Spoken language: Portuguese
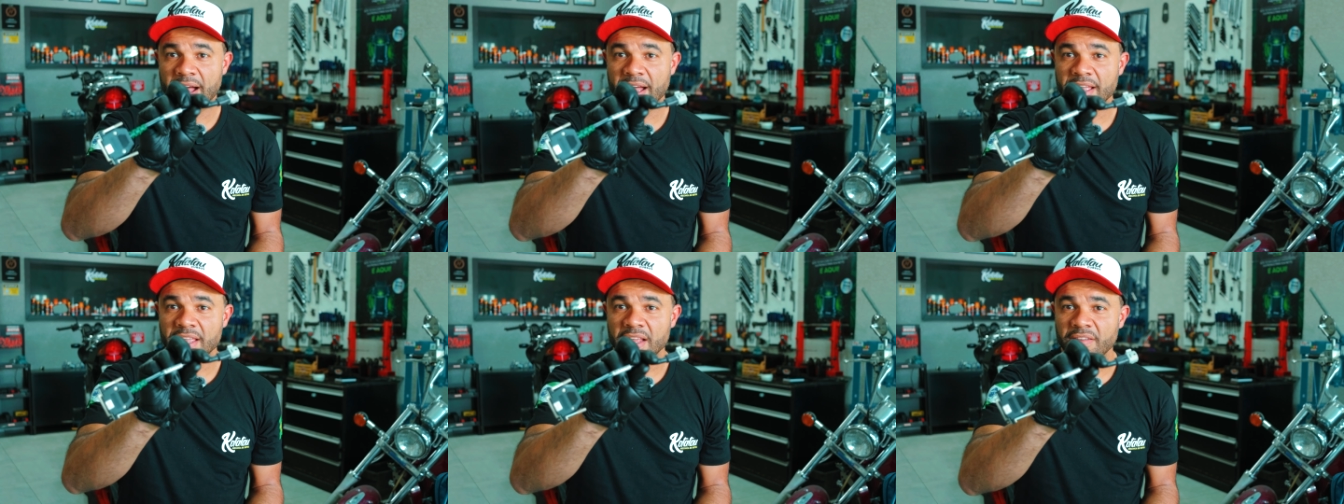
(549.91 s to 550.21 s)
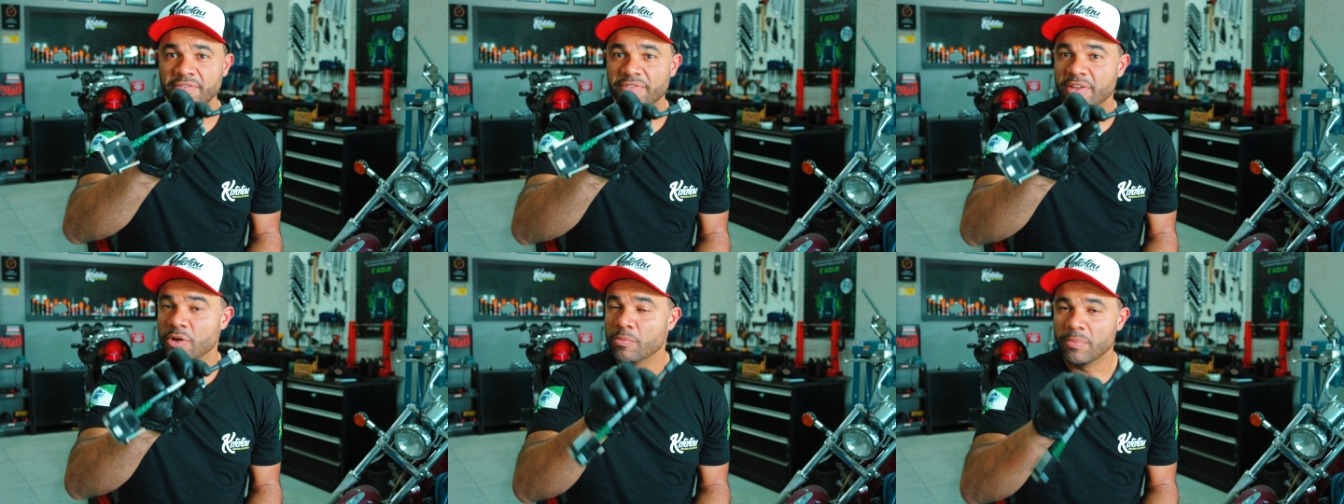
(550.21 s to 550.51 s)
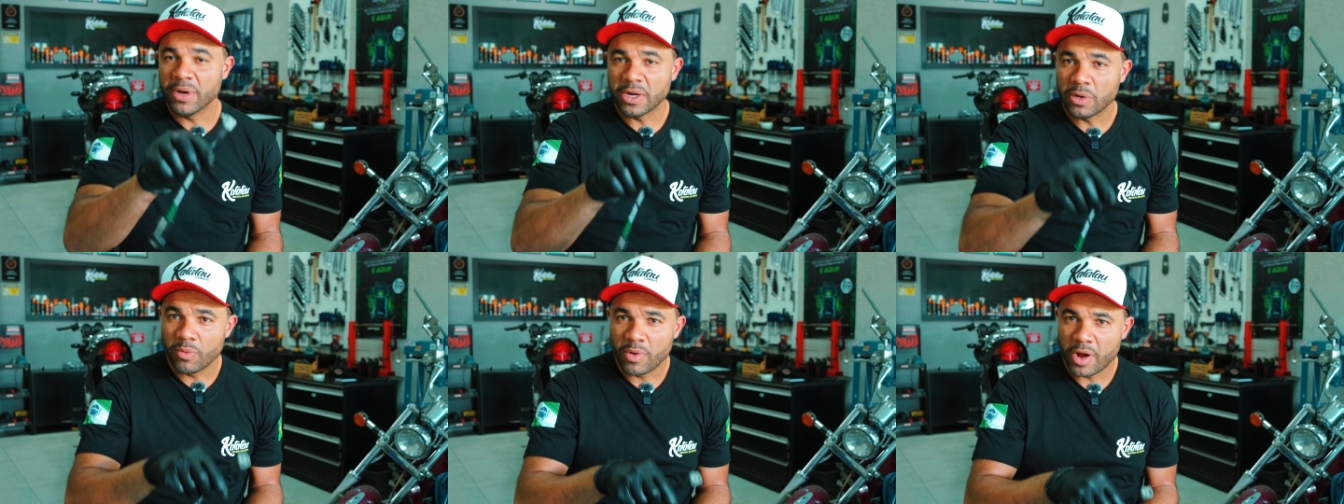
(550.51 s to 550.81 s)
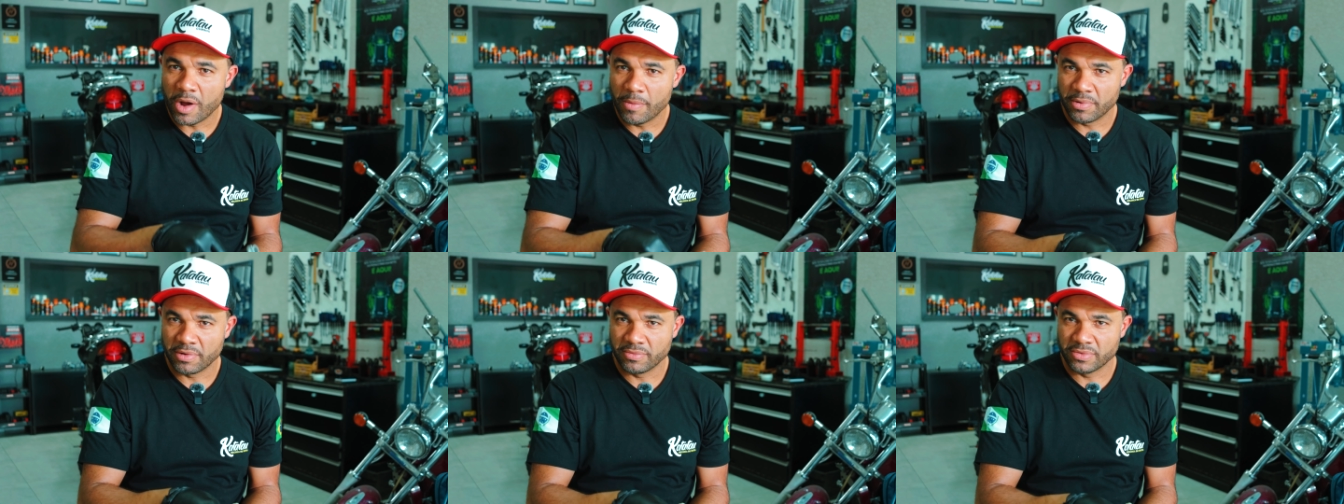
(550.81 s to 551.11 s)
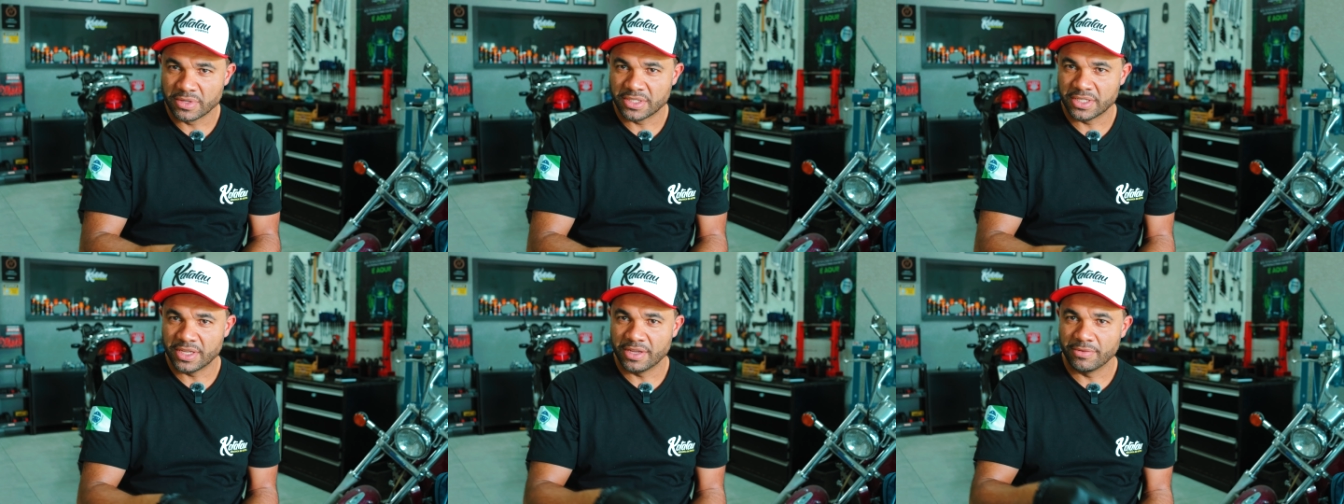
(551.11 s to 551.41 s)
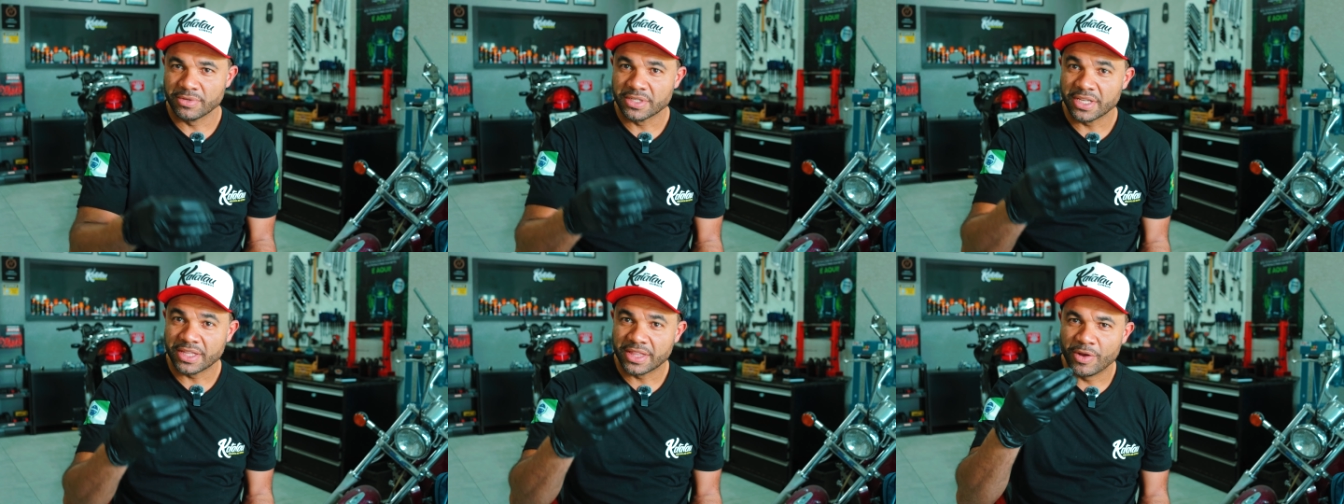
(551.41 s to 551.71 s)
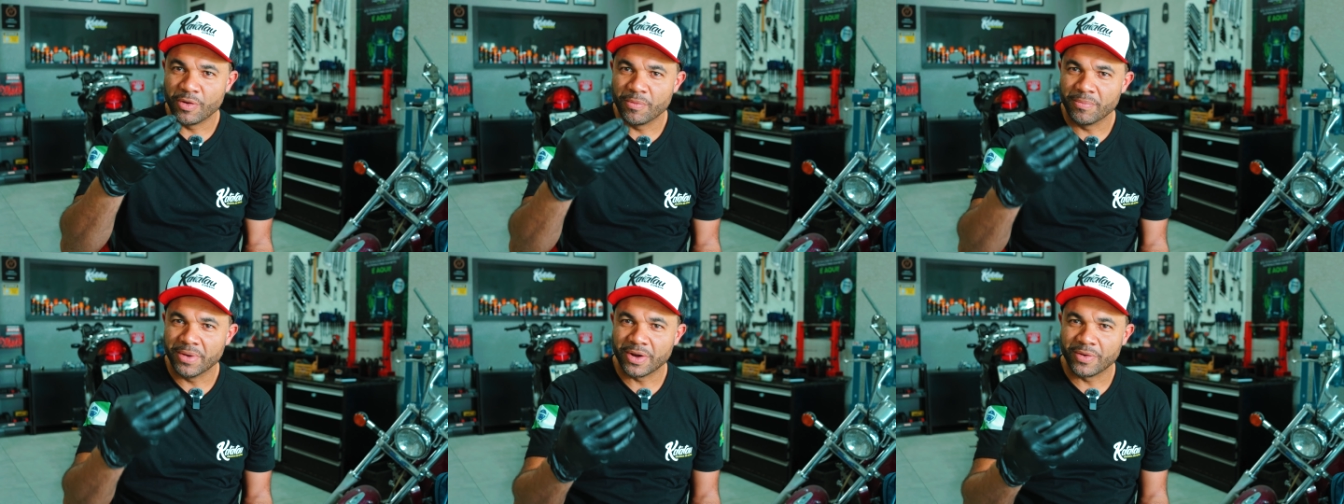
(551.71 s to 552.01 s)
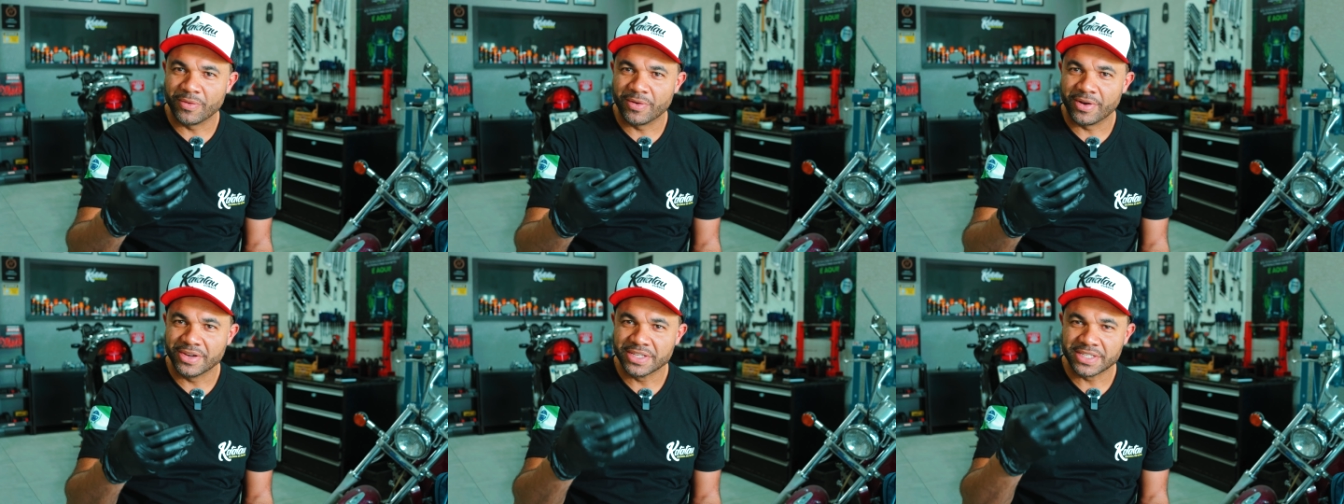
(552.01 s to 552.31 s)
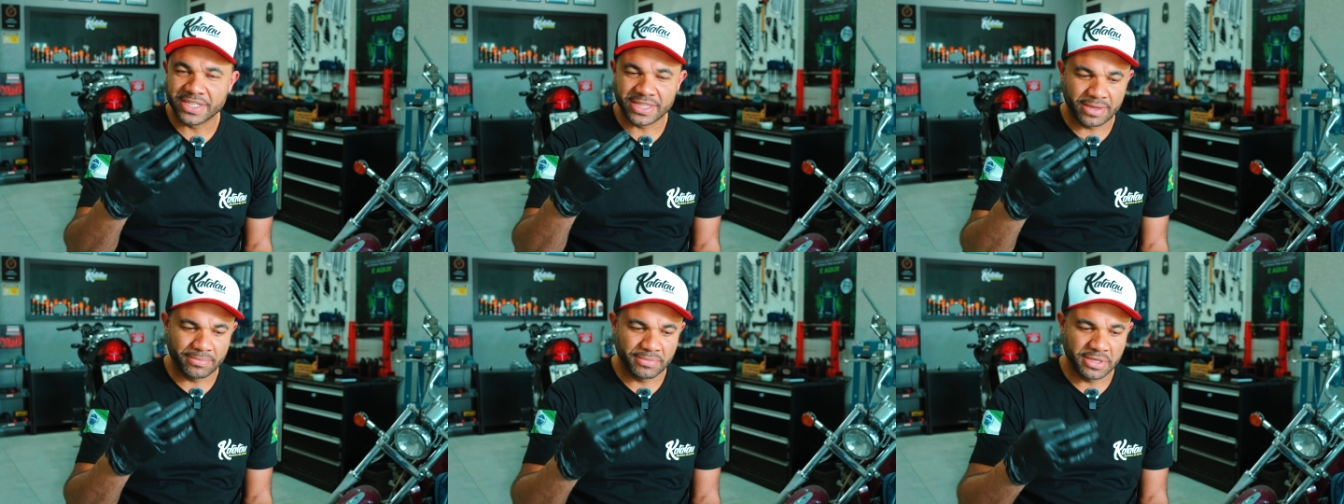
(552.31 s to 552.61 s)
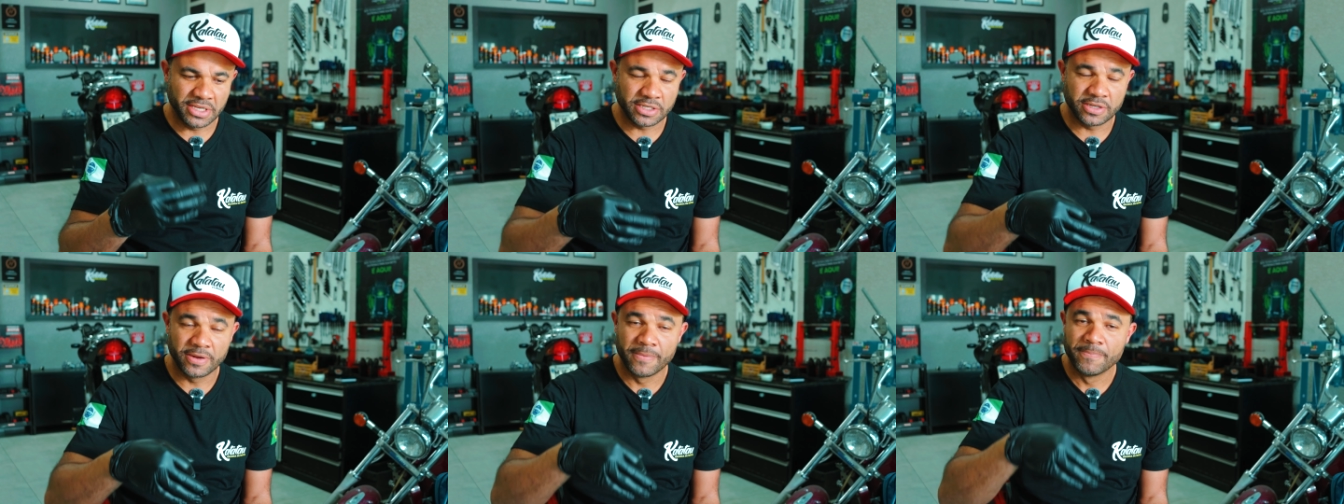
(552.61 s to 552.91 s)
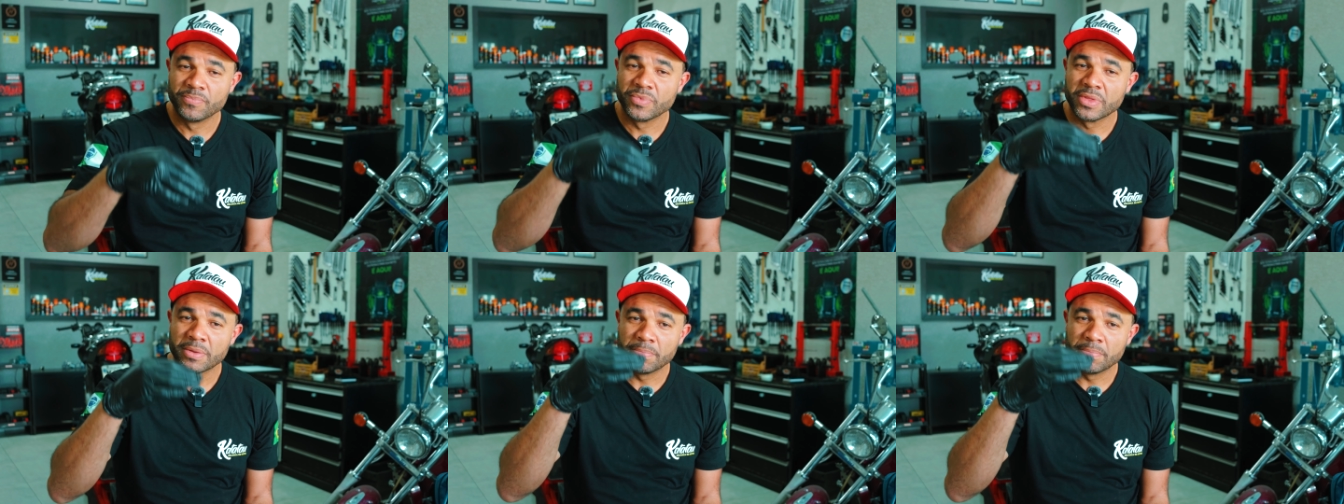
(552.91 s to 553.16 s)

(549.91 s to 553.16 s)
Aí ele vem um manual para você. Você tem um manual exatamente